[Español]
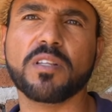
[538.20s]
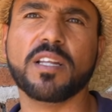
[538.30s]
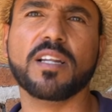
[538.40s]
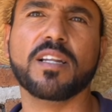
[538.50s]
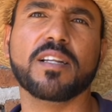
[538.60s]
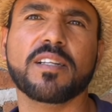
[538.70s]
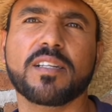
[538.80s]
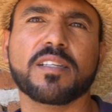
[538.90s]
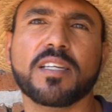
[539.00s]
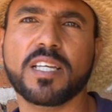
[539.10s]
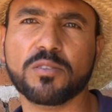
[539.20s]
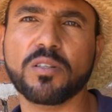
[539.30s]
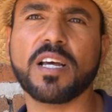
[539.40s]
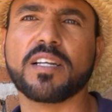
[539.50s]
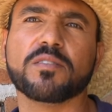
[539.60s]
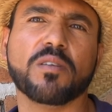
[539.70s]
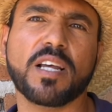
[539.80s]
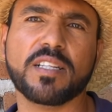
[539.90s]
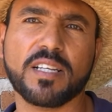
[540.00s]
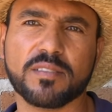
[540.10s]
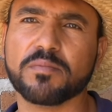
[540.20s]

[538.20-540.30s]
del queso, la resolana,